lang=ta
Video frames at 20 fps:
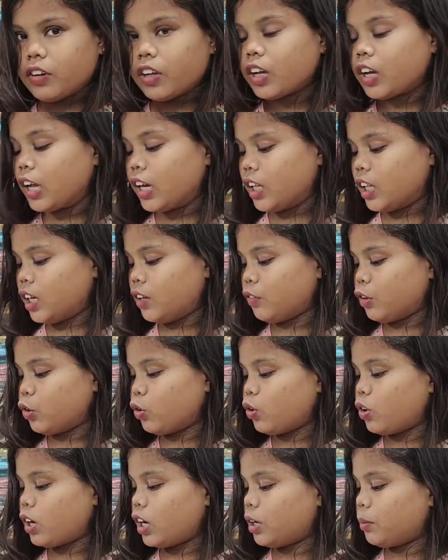வித் கலரில்
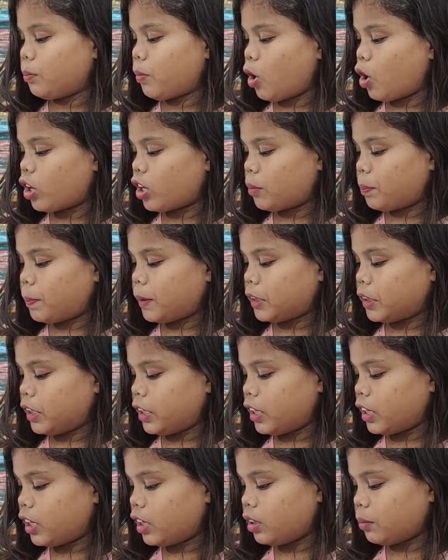வரும் அண்ட் பார்டர்
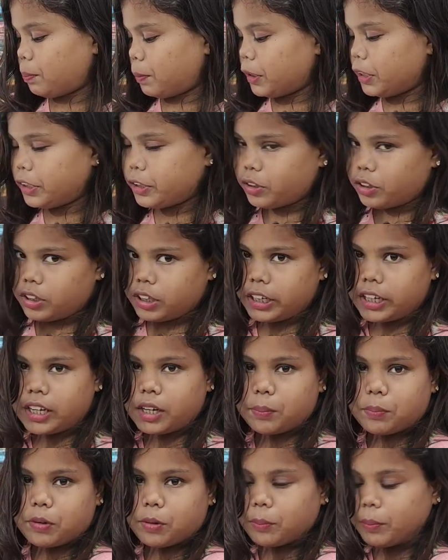பார்த்தீங்கன்னா பிரிண்ட்டு
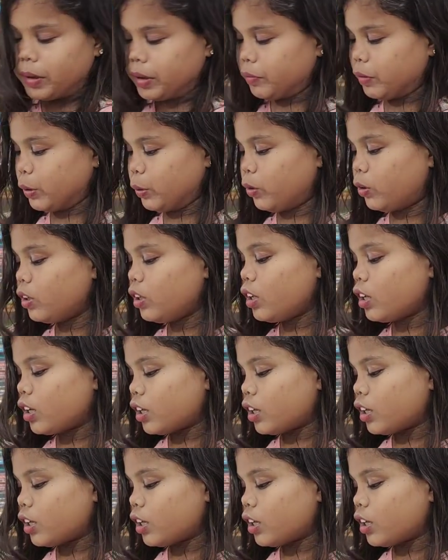இக்கட் பிரிண்ட் மாதிரி வரும்